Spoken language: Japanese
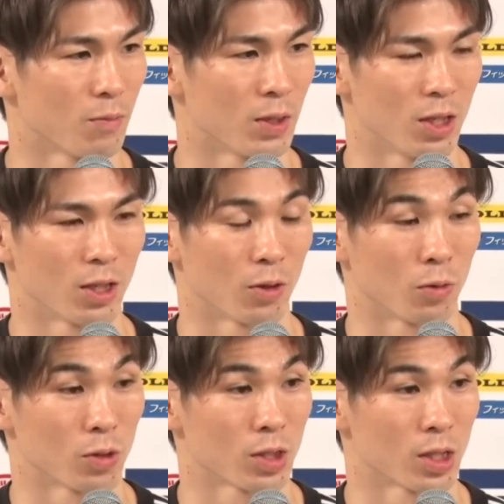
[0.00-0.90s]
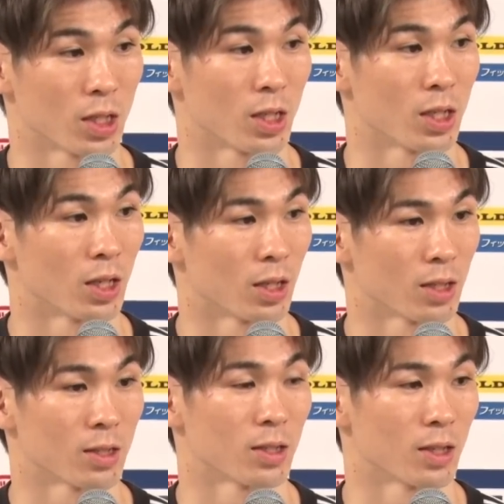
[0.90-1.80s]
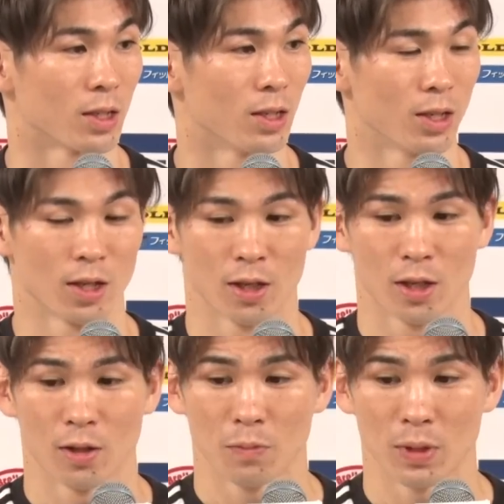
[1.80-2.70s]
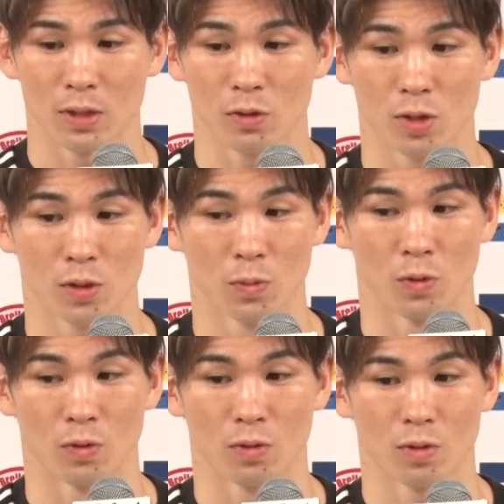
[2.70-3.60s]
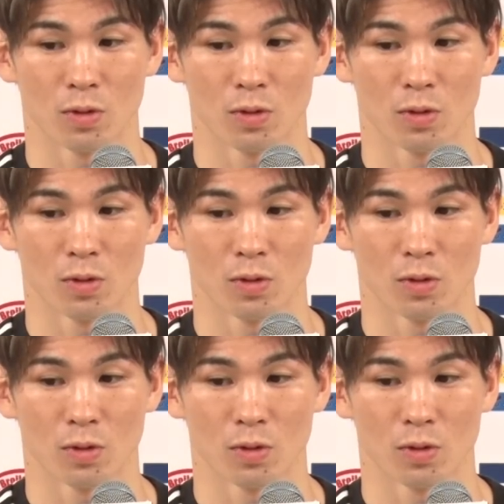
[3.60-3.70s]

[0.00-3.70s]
まあ、2.5を視野に入れながらやってたんで、まあ、そっちも